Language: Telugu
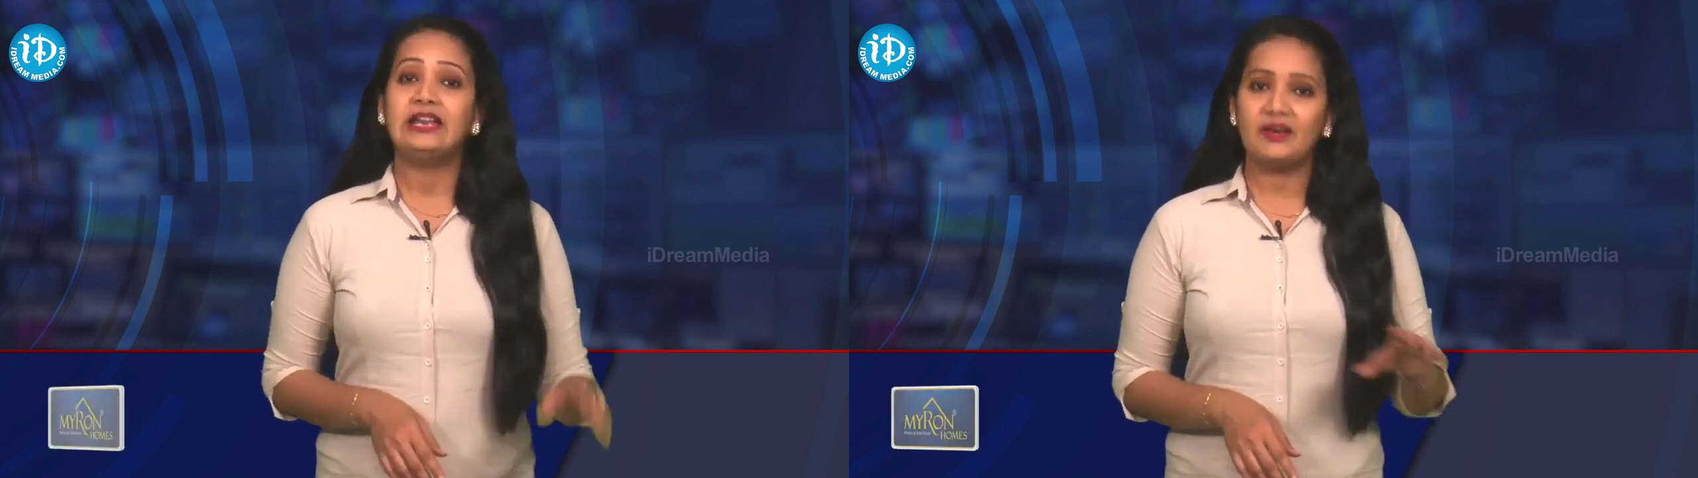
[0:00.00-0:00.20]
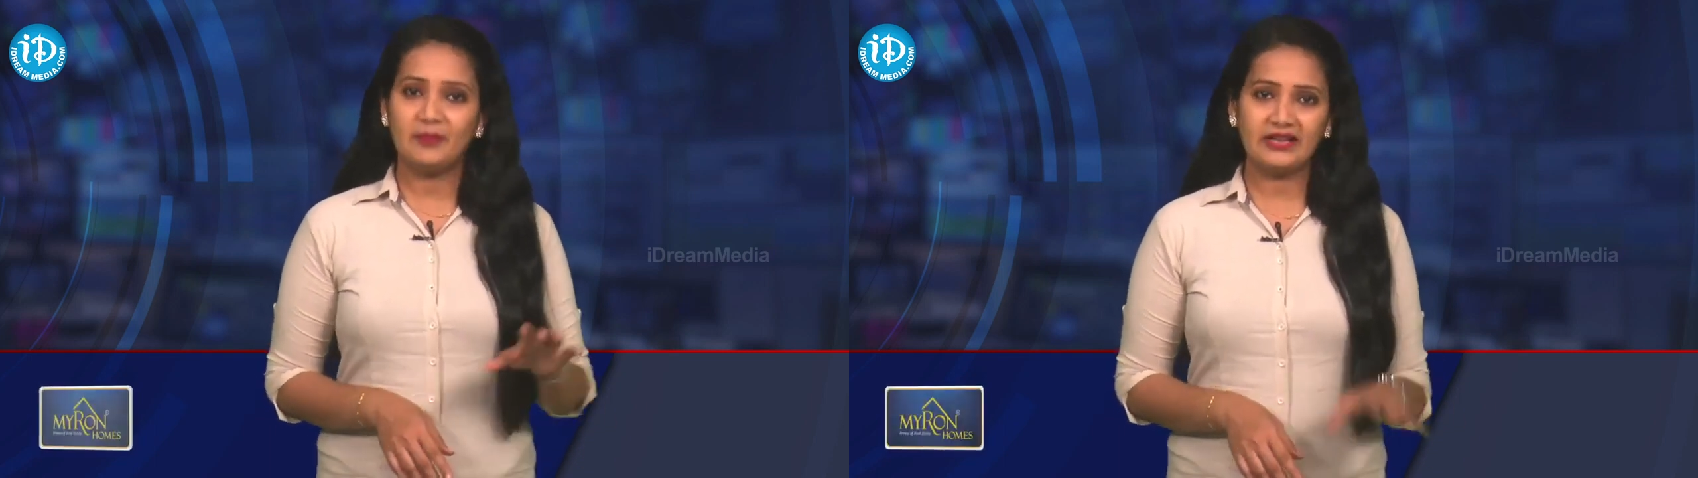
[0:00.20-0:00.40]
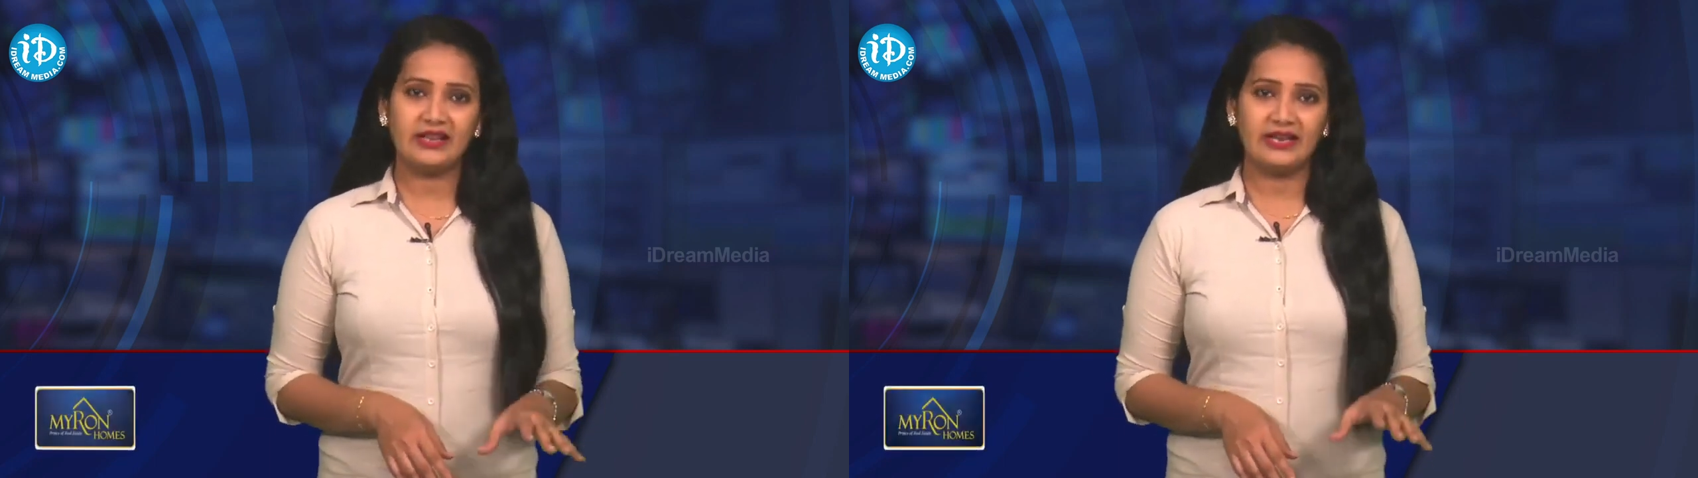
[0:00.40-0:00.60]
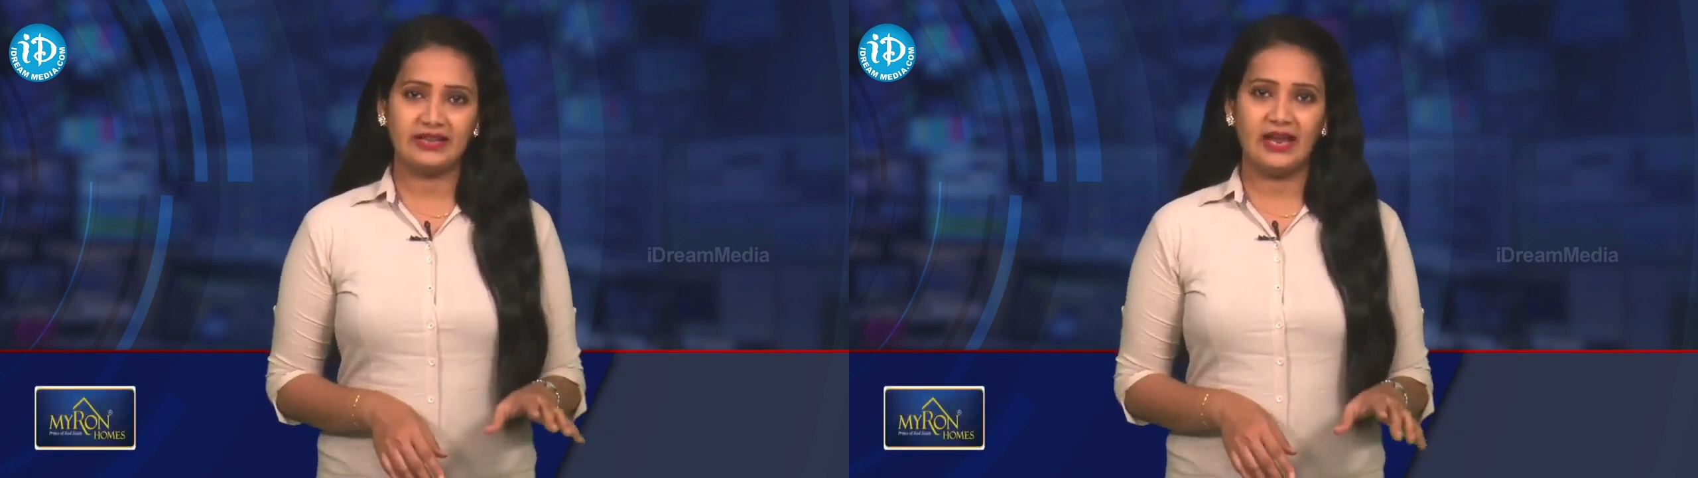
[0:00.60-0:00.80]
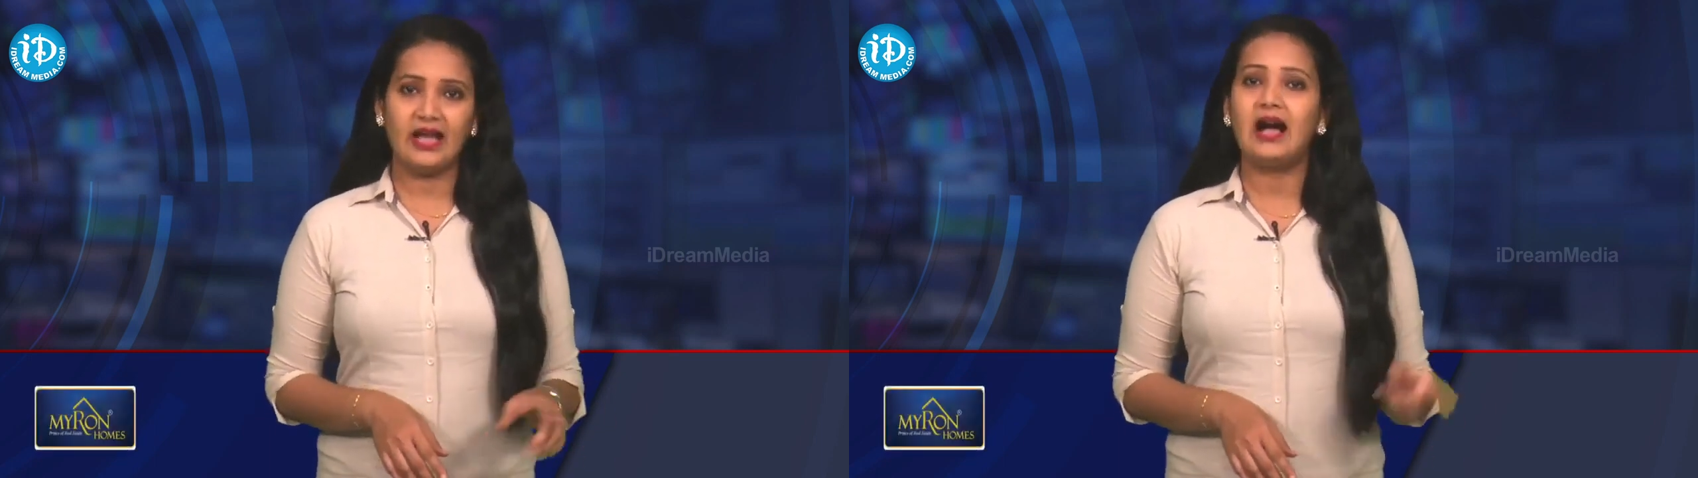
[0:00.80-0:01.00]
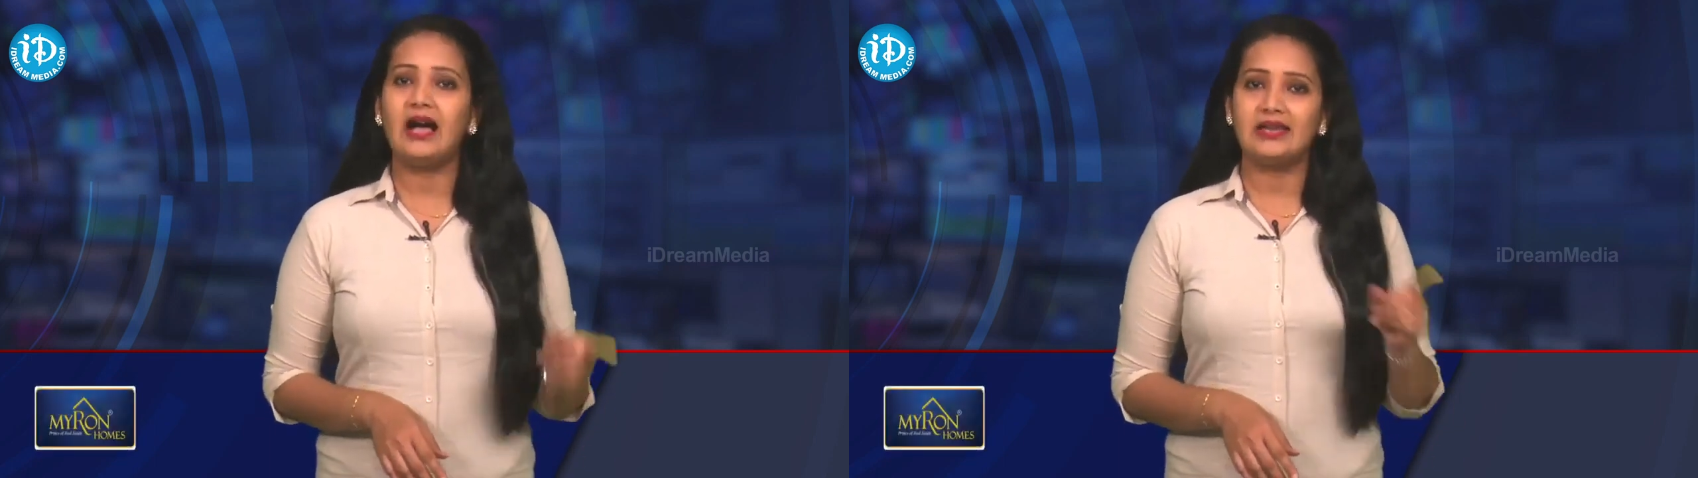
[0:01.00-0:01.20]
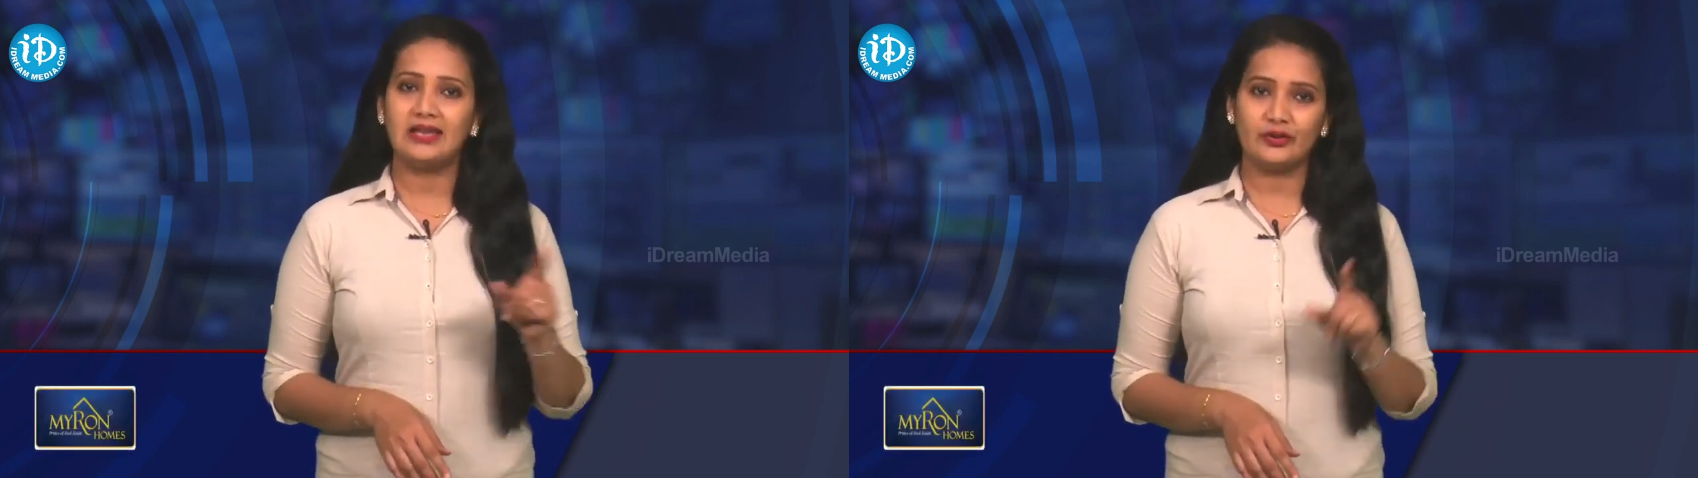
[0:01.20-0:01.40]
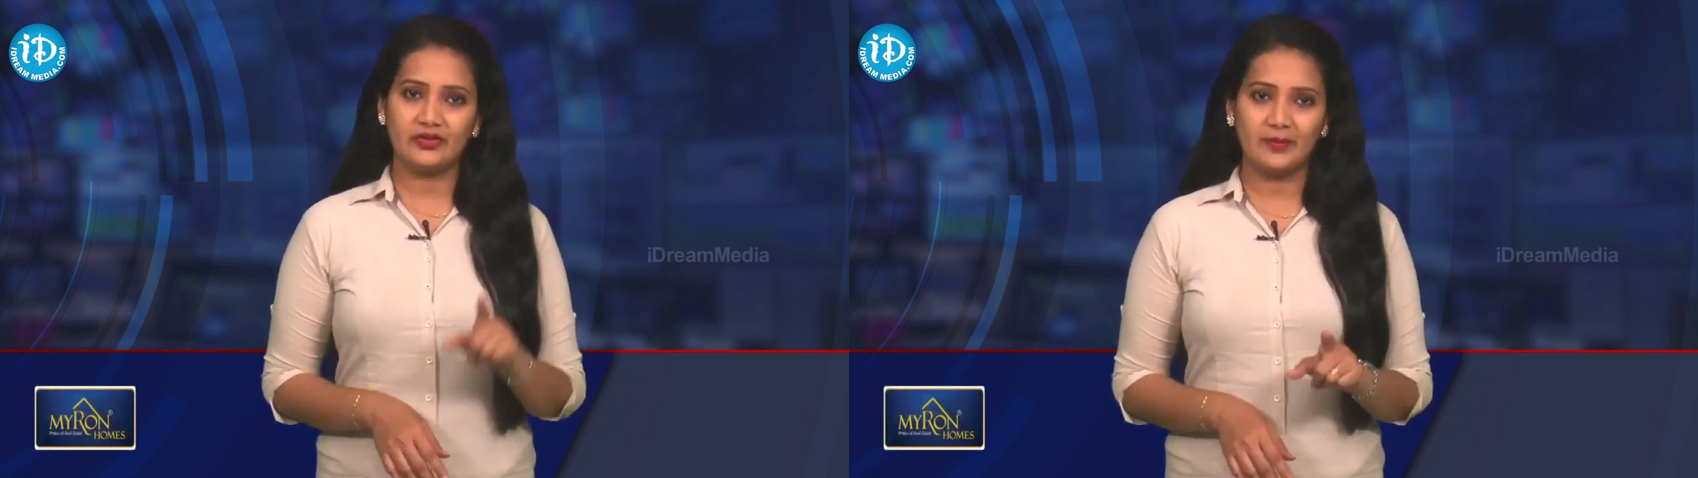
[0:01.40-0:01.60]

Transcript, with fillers: నిర్మాతలైతే ఆ హీరో